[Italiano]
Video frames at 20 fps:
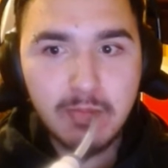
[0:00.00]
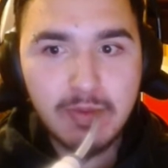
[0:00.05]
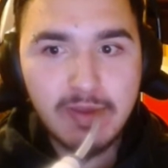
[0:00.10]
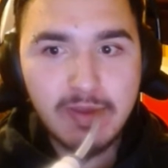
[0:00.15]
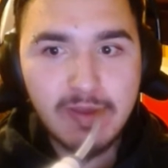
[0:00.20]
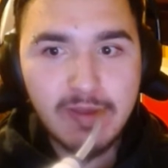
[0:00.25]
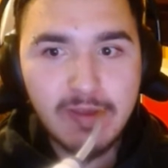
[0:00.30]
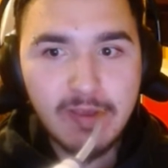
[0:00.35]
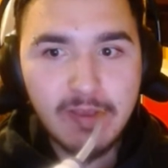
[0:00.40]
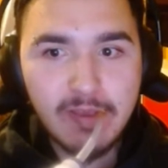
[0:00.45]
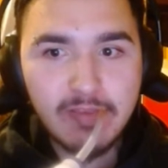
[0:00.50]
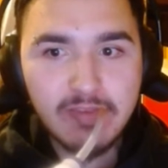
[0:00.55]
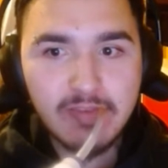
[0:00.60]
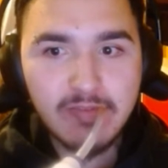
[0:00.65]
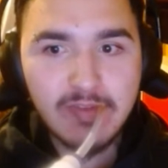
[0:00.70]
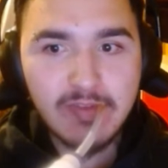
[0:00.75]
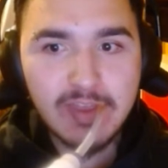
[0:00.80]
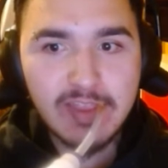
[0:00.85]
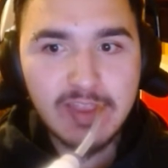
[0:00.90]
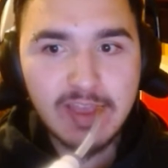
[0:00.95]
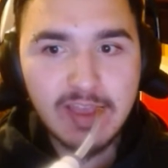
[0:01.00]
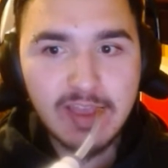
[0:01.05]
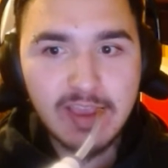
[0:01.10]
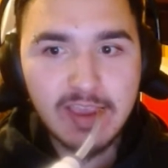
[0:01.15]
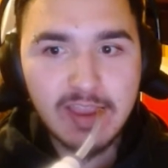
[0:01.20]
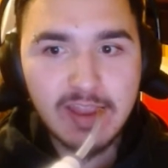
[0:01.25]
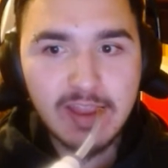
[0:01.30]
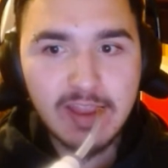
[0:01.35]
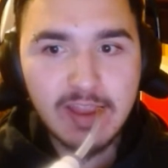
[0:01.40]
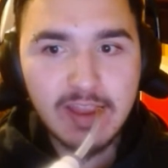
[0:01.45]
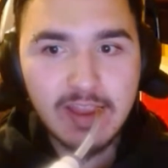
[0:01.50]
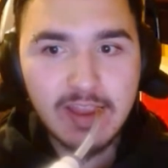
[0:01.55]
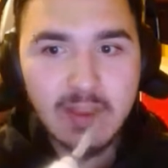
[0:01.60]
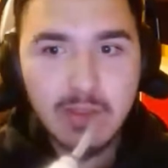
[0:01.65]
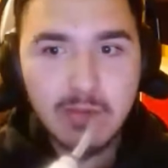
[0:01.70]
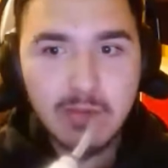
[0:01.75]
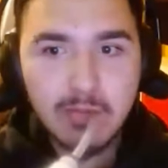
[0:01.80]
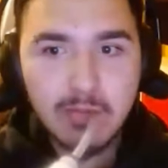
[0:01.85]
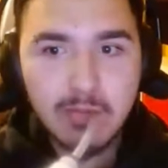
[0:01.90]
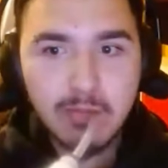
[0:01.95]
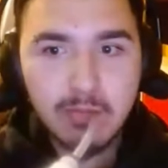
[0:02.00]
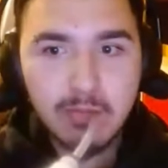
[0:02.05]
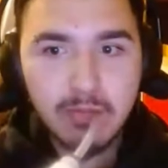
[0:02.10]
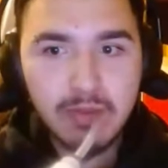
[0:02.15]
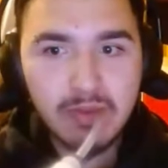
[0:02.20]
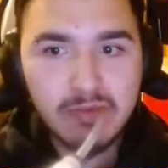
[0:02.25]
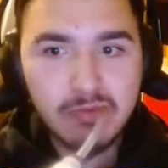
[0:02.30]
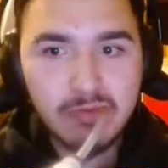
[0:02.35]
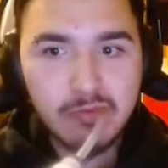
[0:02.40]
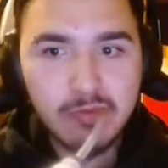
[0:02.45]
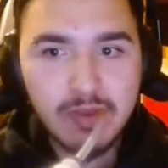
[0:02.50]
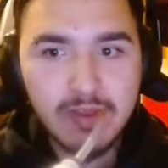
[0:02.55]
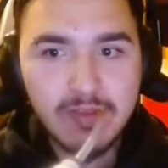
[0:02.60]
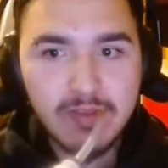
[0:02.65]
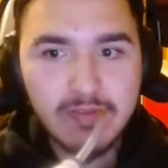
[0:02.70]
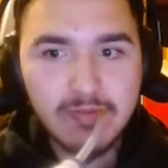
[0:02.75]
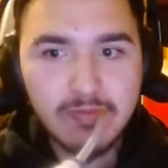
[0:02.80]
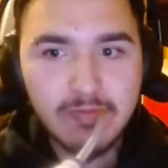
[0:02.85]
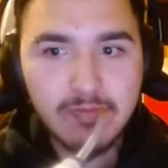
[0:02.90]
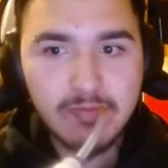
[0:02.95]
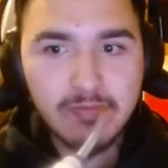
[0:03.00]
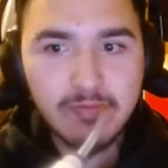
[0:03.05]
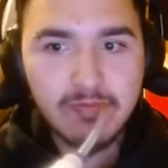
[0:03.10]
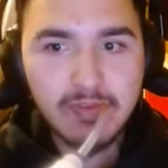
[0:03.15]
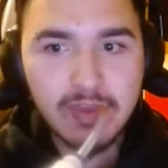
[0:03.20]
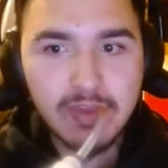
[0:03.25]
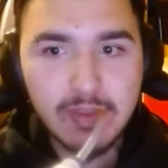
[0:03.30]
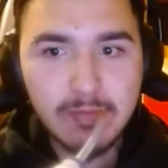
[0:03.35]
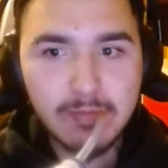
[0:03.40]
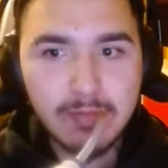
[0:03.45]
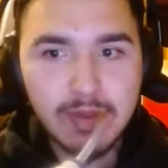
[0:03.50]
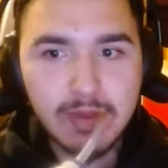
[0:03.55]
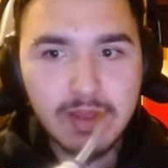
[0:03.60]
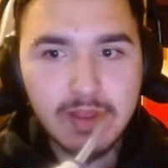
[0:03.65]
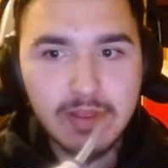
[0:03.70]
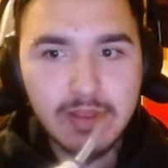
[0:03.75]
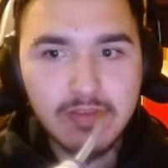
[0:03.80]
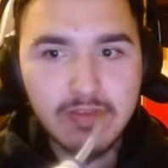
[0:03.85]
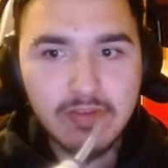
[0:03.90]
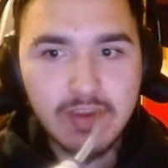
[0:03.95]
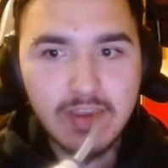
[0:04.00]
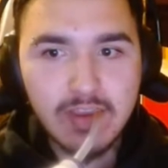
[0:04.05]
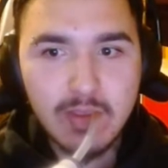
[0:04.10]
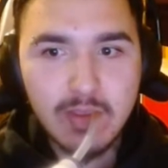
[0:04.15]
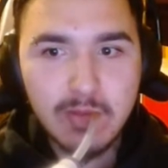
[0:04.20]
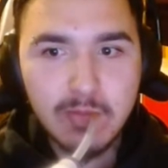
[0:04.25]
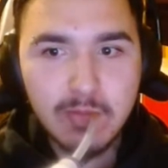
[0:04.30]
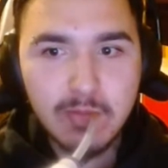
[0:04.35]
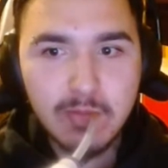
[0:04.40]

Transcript: che si vede anche la sua firma cioè,